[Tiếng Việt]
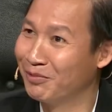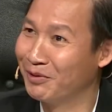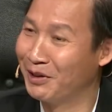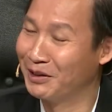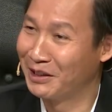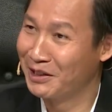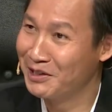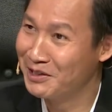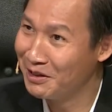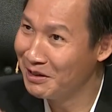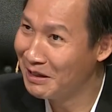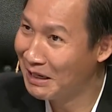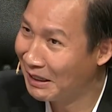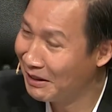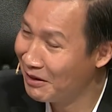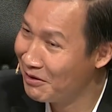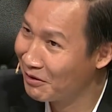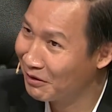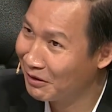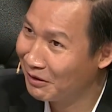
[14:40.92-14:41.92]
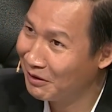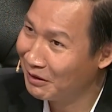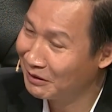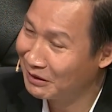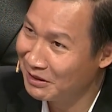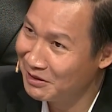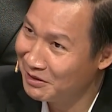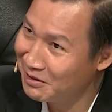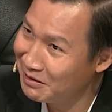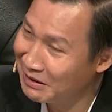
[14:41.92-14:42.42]
người ta giữ lại được á, người ta
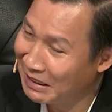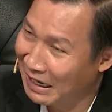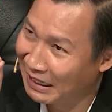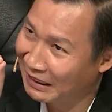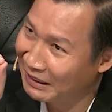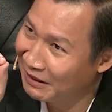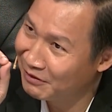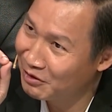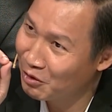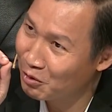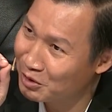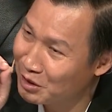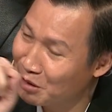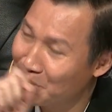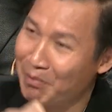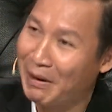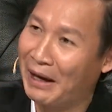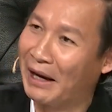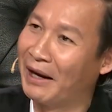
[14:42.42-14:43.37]
giữ cả cái độ sức mã